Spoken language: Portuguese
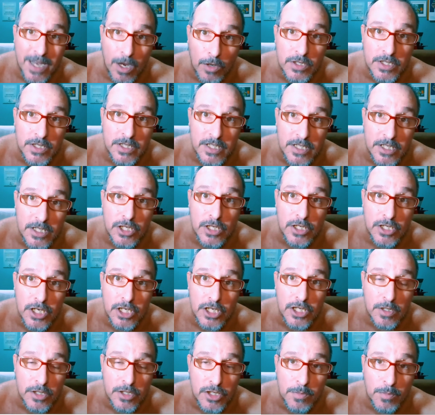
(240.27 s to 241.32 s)
de, de,
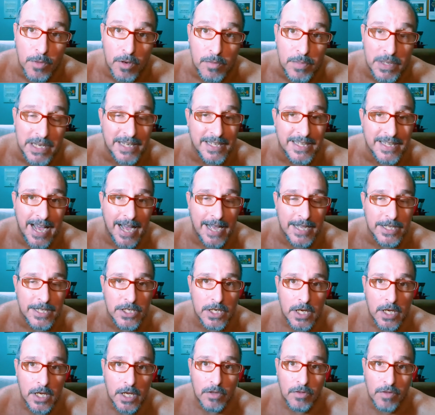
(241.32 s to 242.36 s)
de mobilidade.
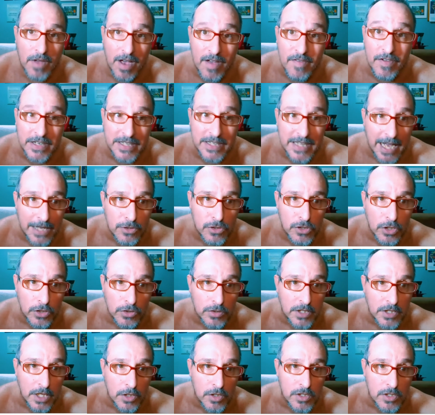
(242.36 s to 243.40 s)
Não é verdade? Só não
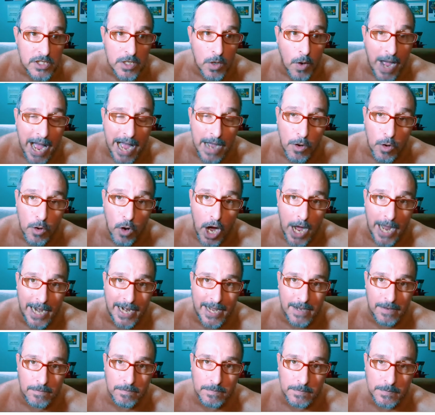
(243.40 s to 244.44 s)
tem noção. Agora,